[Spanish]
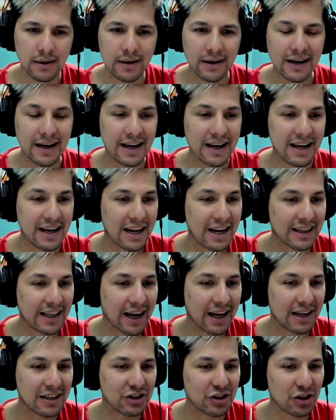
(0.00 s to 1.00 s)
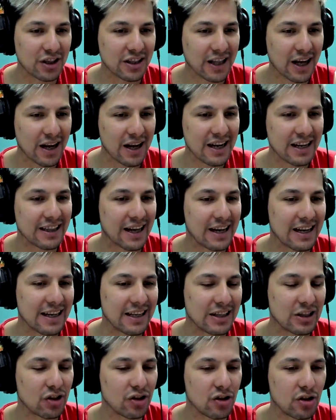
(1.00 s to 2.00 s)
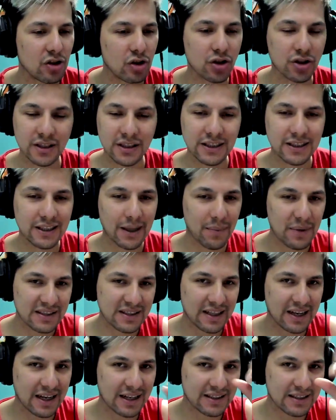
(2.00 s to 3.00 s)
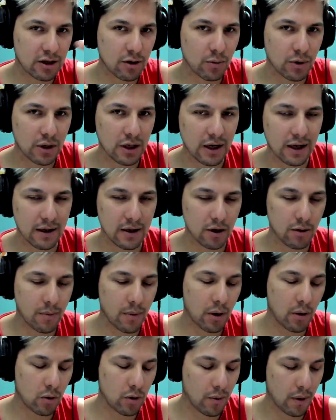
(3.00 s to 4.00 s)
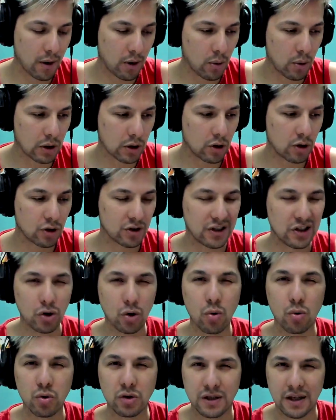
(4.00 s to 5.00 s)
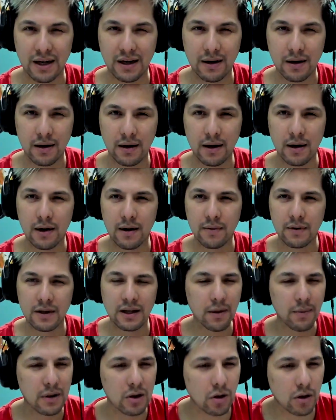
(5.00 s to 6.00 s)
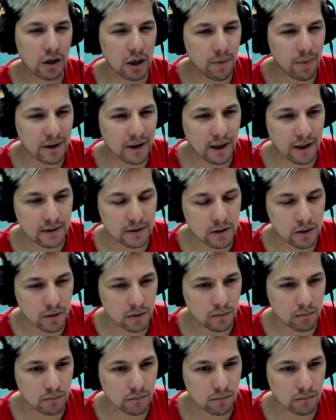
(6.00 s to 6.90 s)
Y en esta canción está, está lindo. No sé si también será así como la. de no, me, acuerdo si yo escuché. ¿Tiene videoclip esta canción?